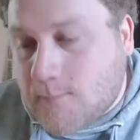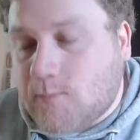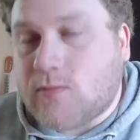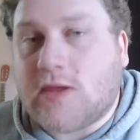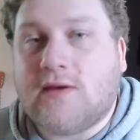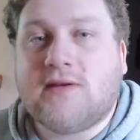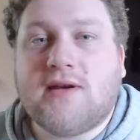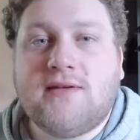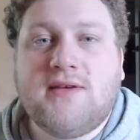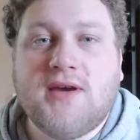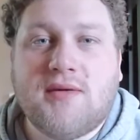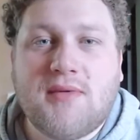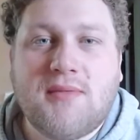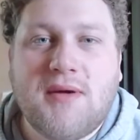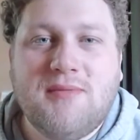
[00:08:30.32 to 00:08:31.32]
Das hat
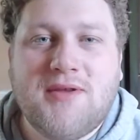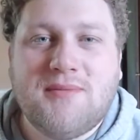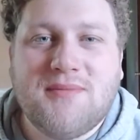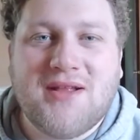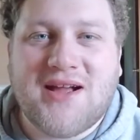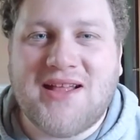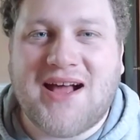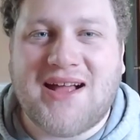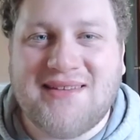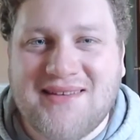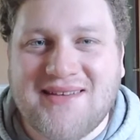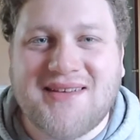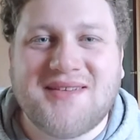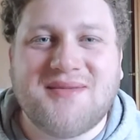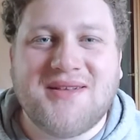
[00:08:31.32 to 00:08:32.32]
hier aber beim Dippen leider an
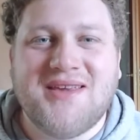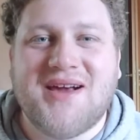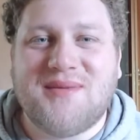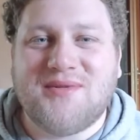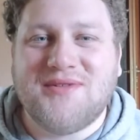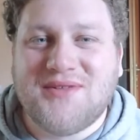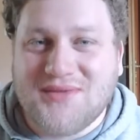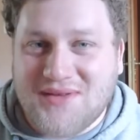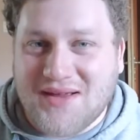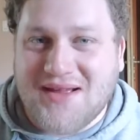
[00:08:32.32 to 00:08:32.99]
sich, dass man hier ab und zu